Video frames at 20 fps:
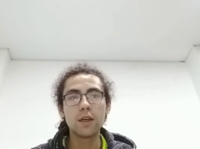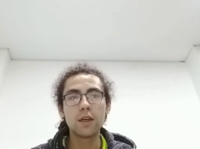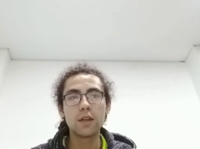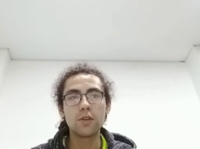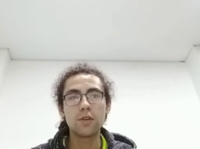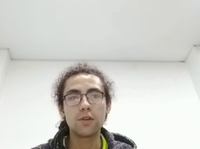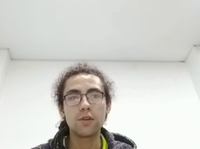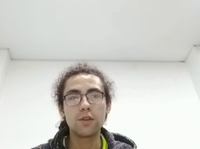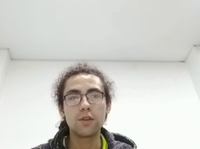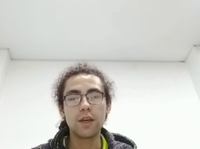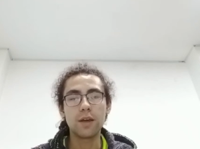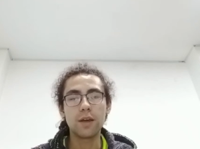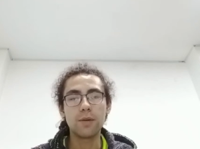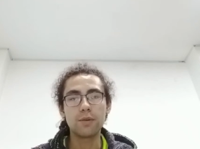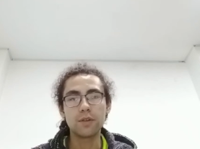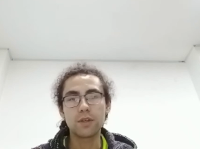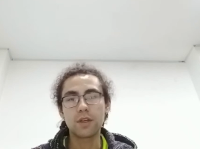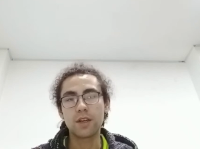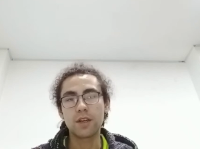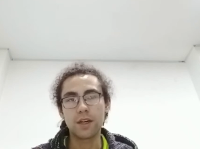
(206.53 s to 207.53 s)
donde
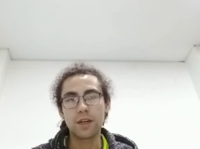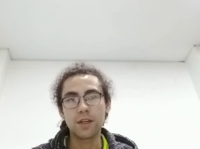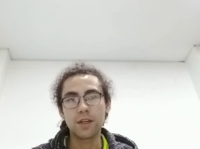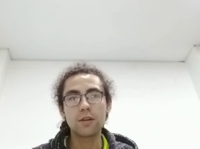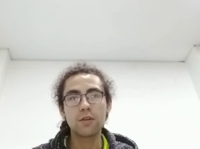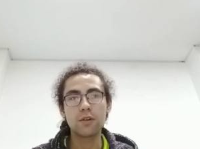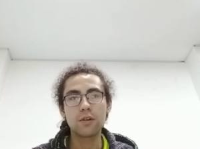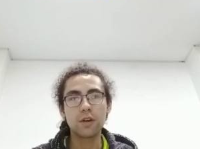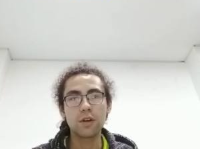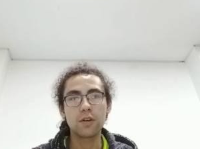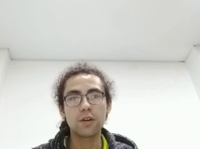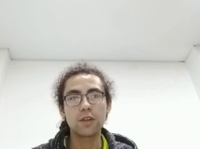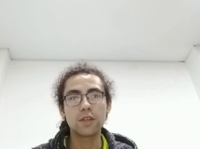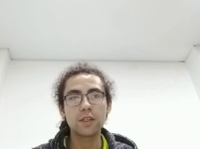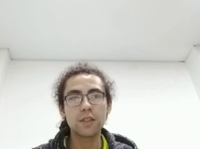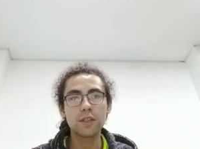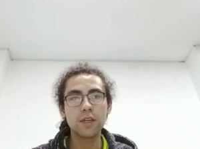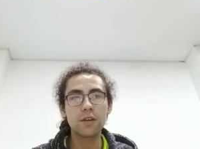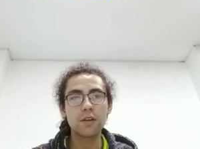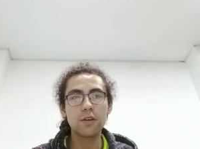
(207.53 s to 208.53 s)
pues crean el código
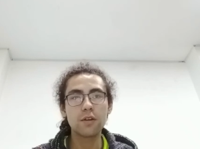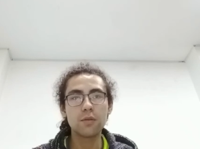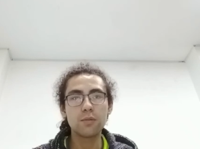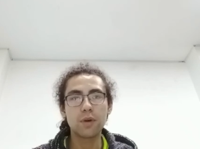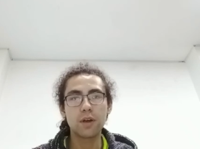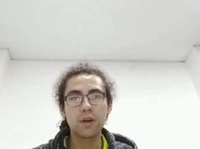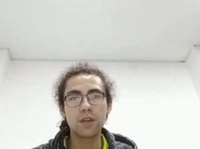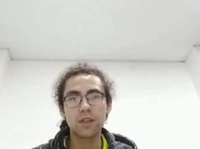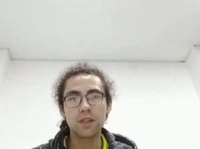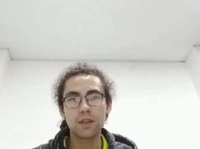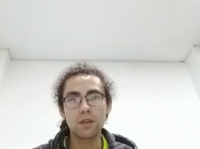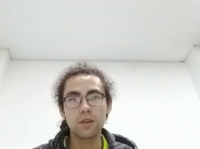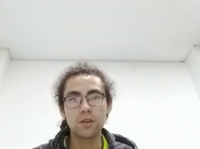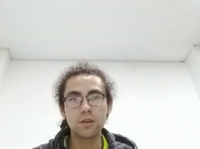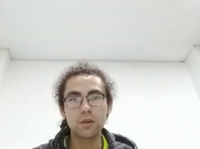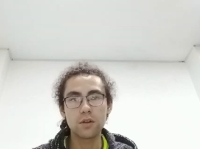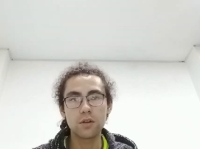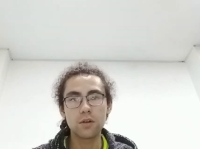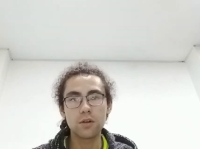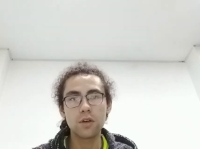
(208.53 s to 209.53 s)
necesario y comparten
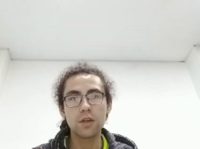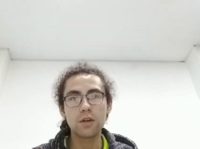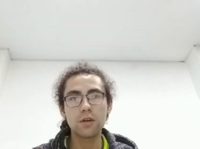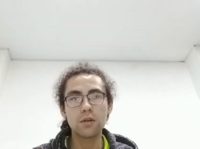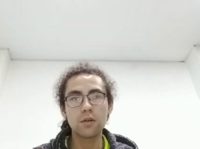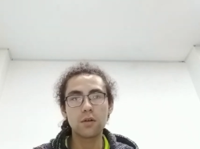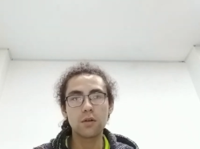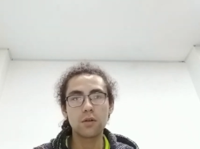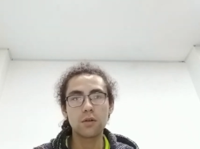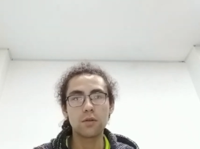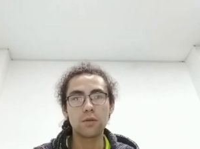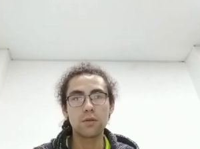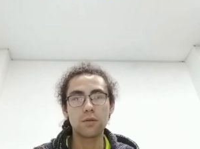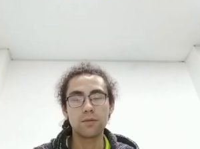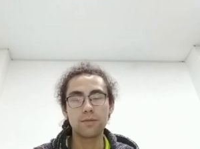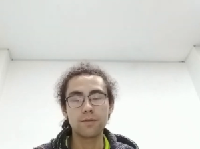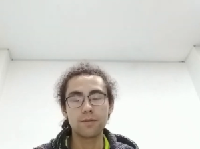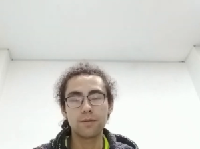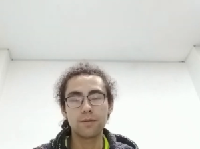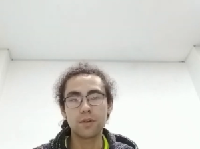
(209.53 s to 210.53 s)
dicho código
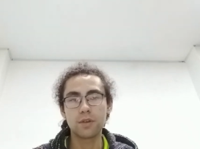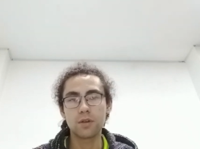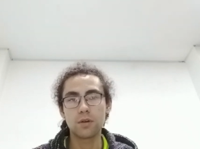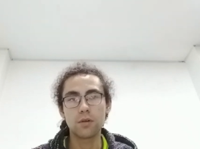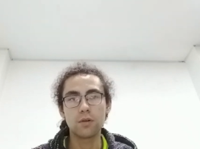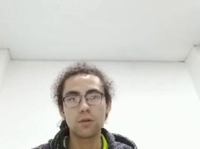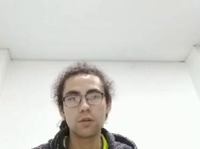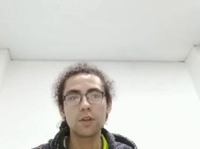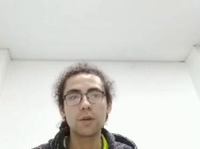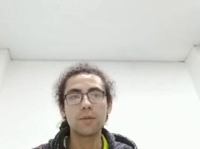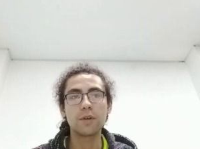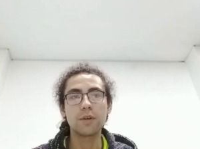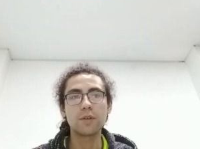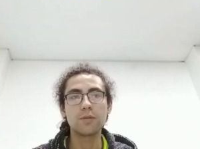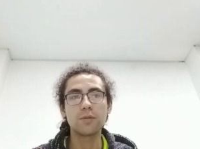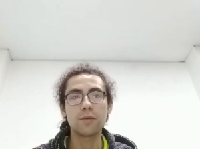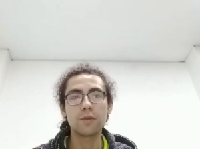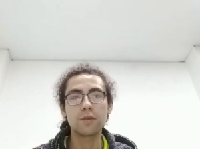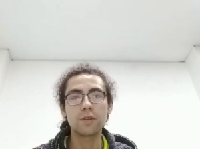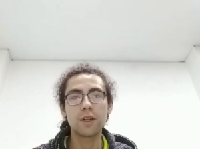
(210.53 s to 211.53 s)
con, pues, con los demás
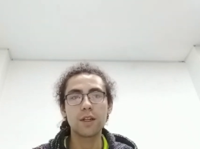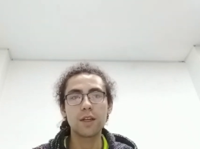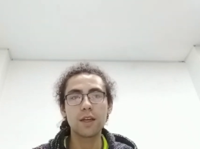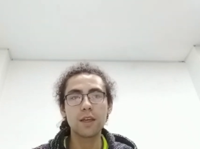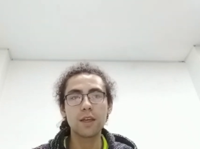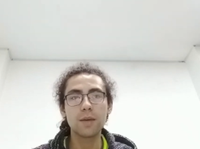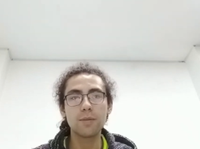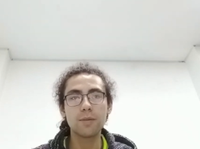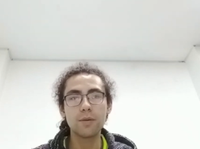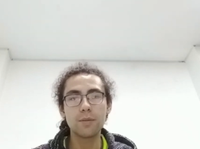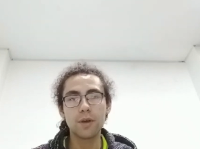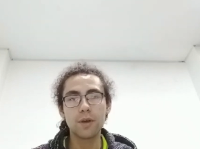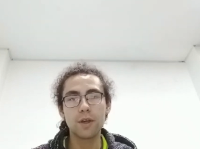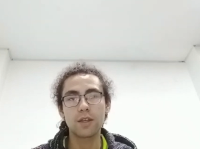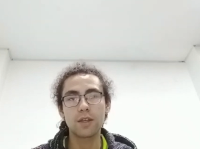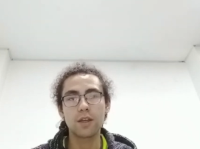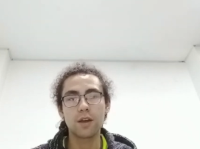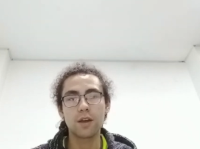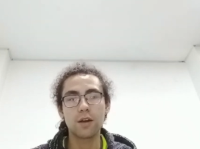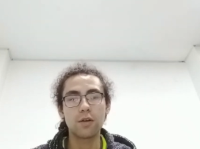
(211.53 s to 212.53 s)
miembros del equipo
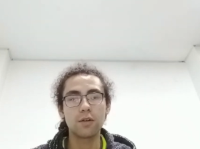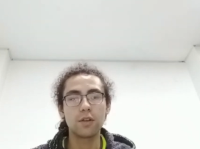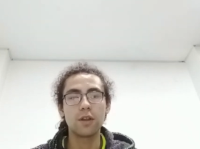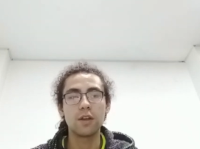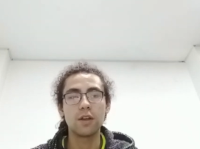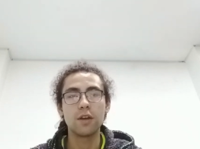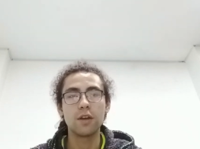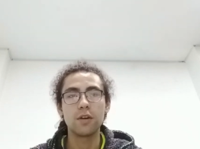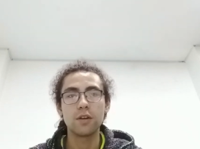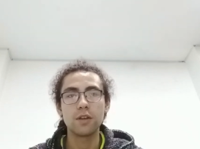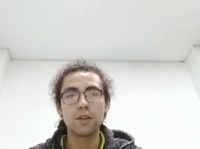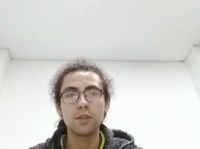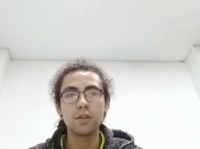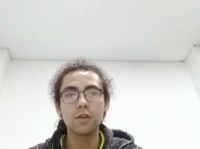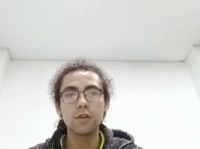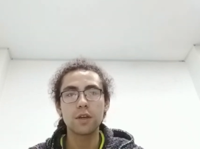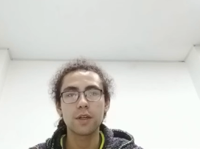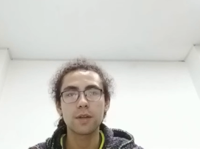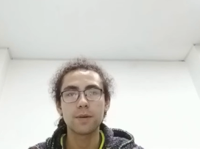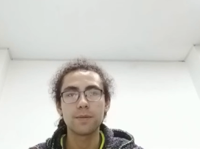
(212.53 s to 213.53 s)
mediante contenedores
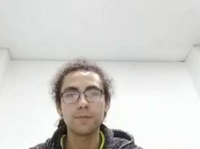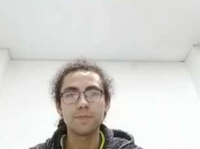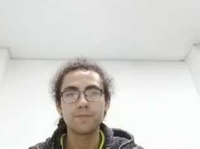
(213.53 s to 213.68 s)
Docker.